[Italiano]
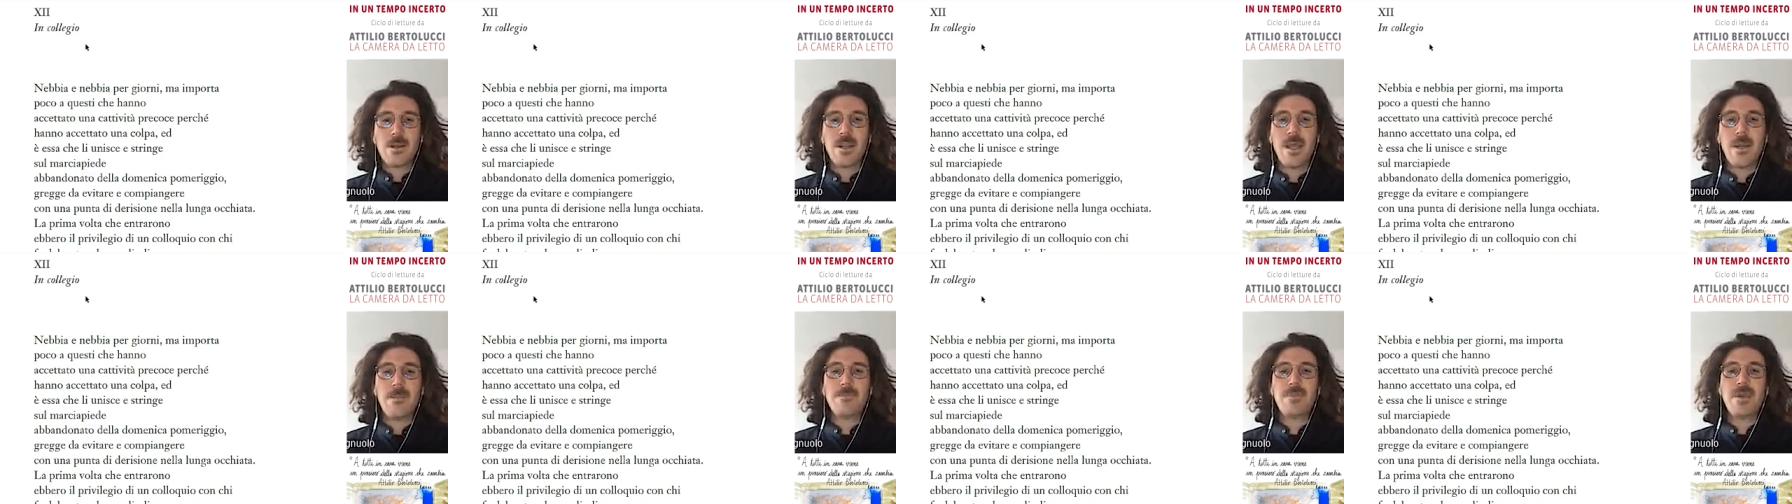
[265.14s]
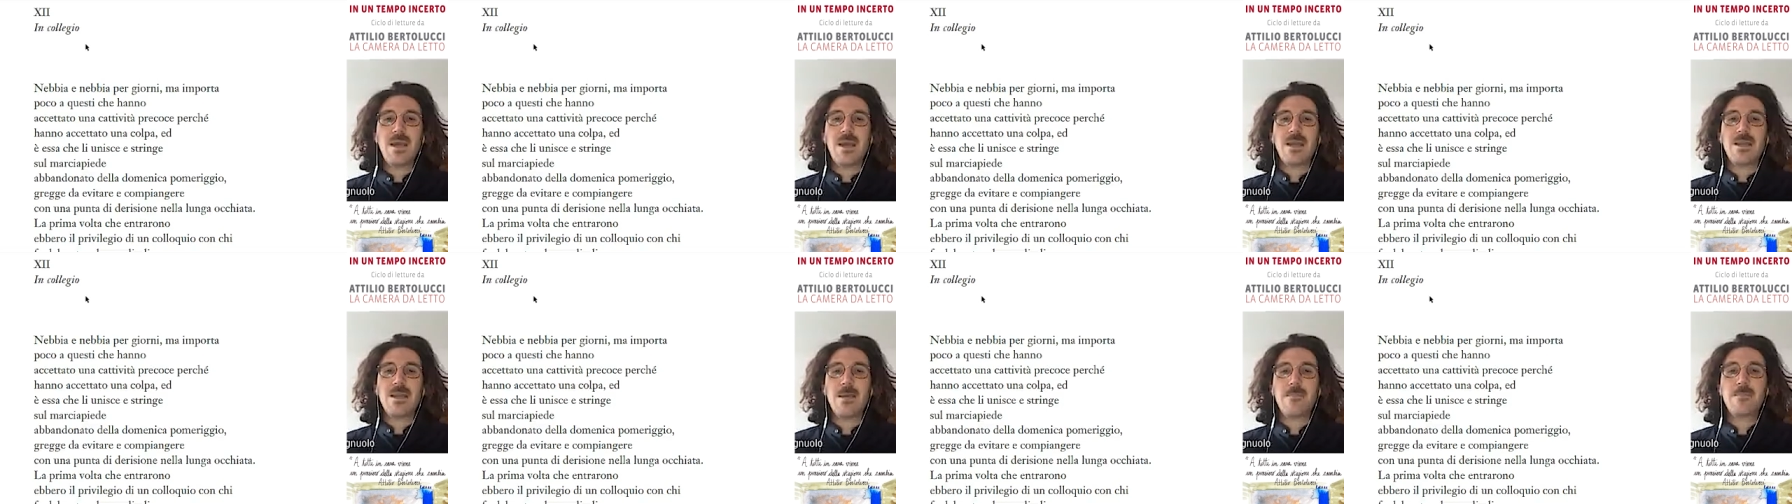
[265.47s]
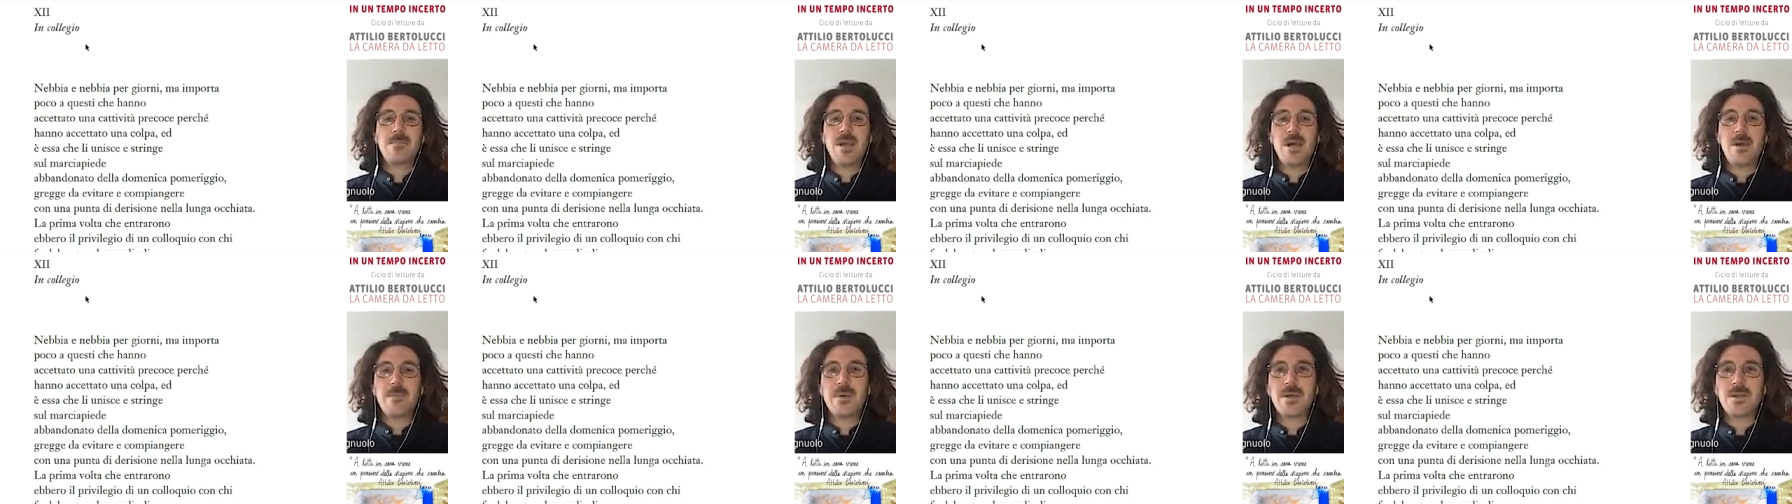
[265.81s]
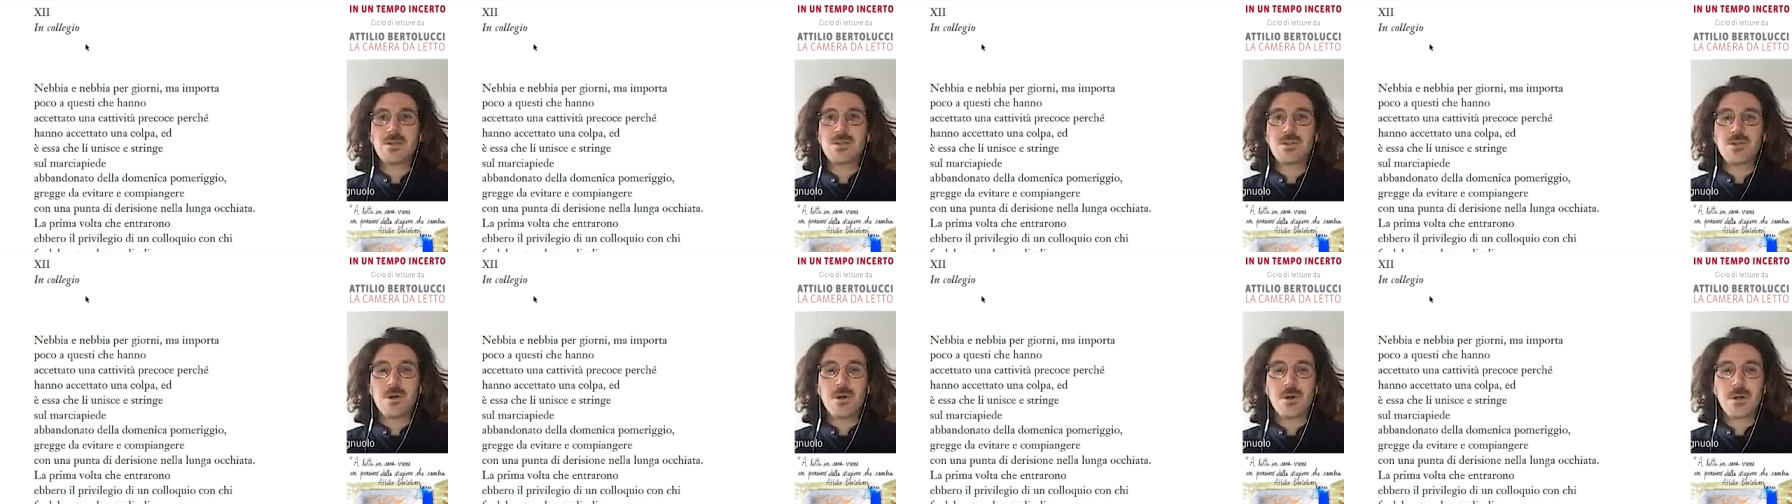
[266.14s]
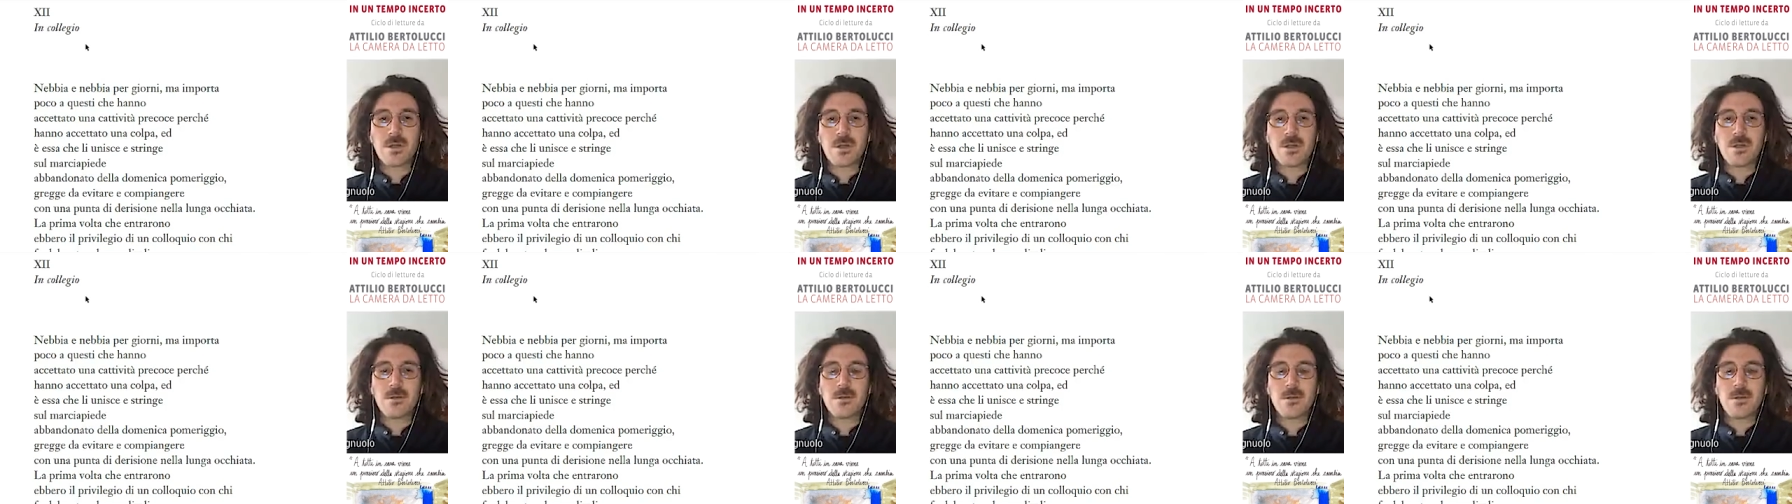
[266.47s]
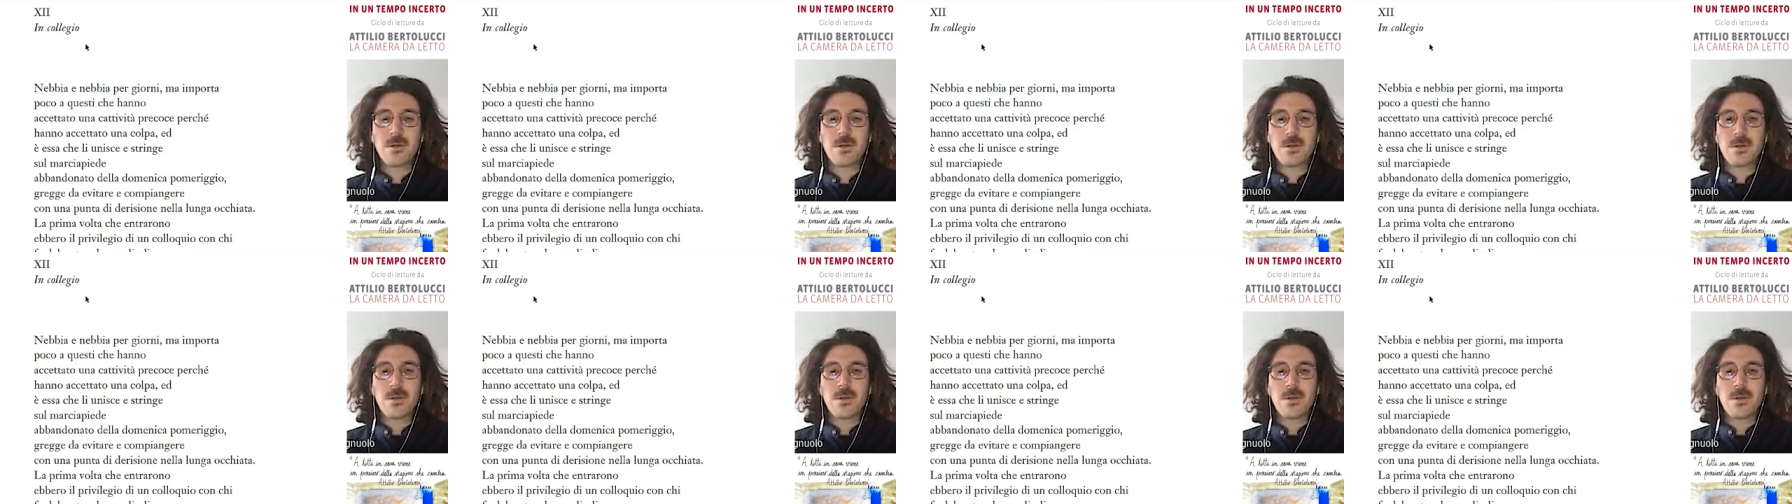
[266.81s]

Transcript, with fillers: Nebbia e nebbia per giorni,